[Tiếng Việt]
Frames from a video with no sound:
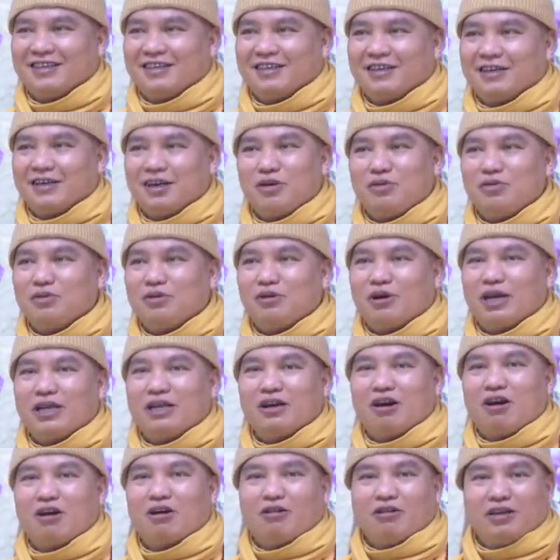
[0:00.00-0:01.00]
không nói
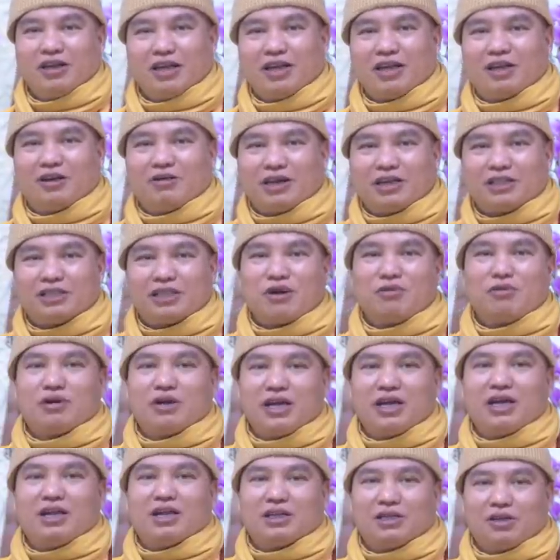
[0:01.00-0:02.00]
nhỏ có nghĩa là nói xong
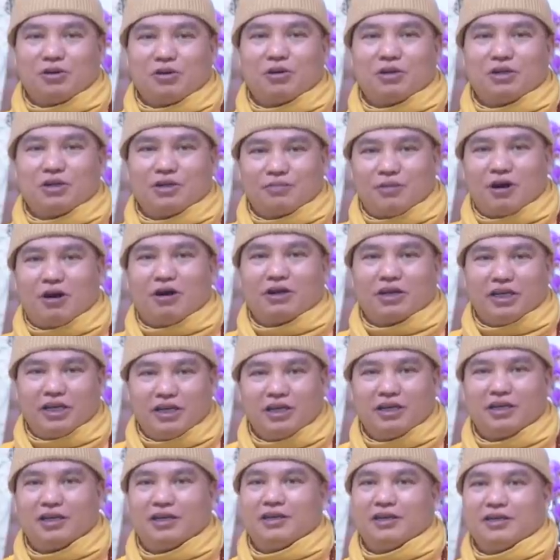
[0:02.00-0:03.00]
ở đây là thôi bỏ
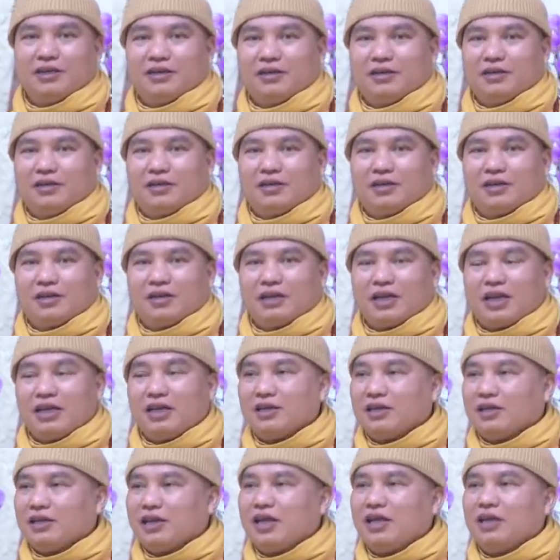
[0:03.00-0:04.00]
đi
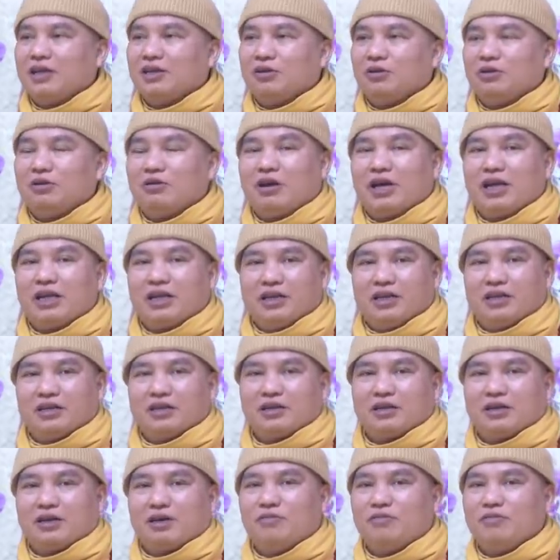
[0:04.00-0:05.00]
đây đây là tôi nói gì
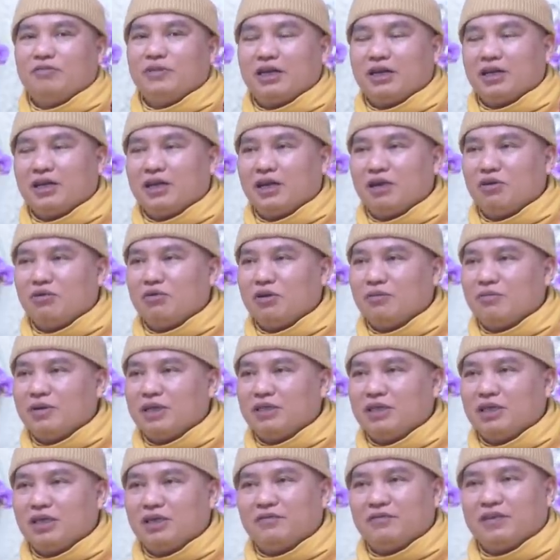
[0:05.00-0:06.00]
không biết là ông ấy
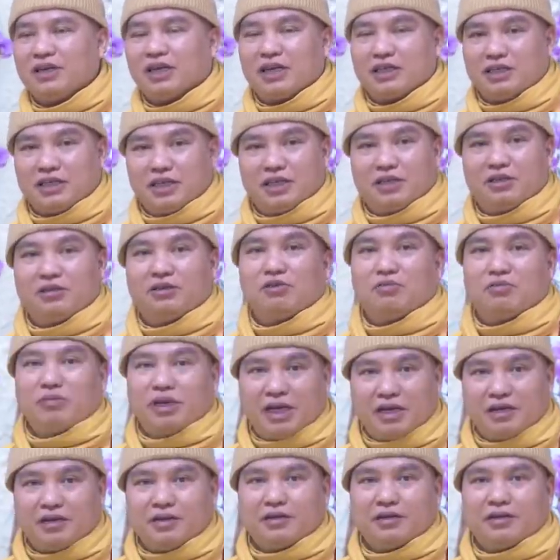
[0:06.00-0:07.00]
mất chức vì cái gì tôi không
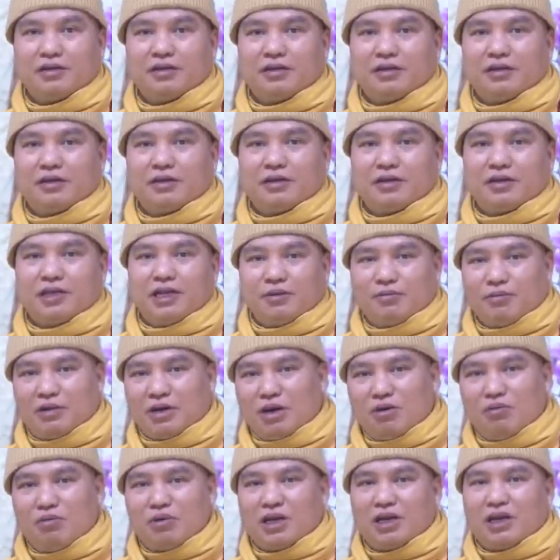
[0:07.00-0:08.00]
biết nhưng
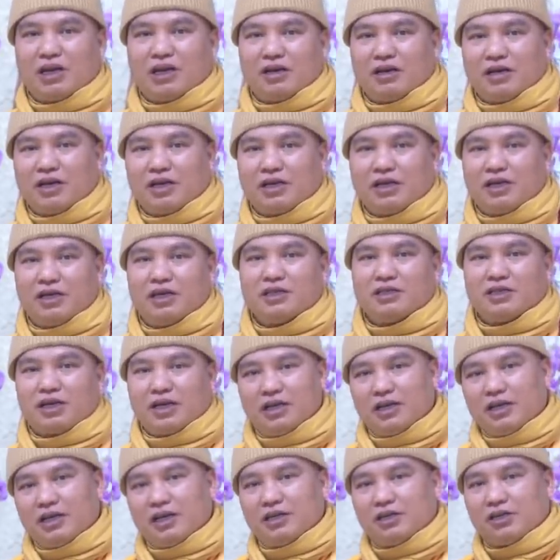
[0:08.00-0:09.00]
mà ông ấy là người ký
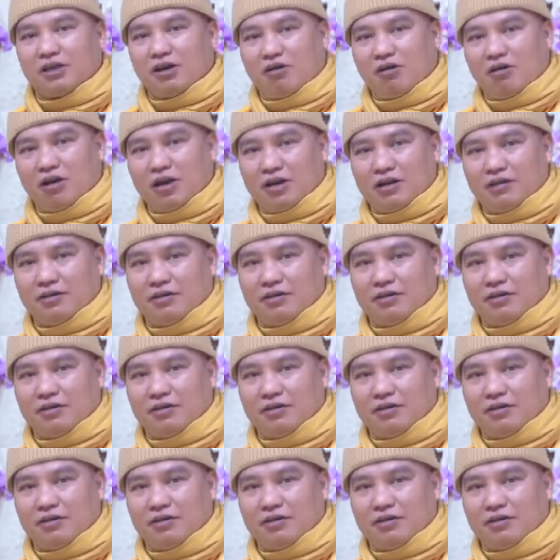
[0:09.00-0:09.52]
giấy để cho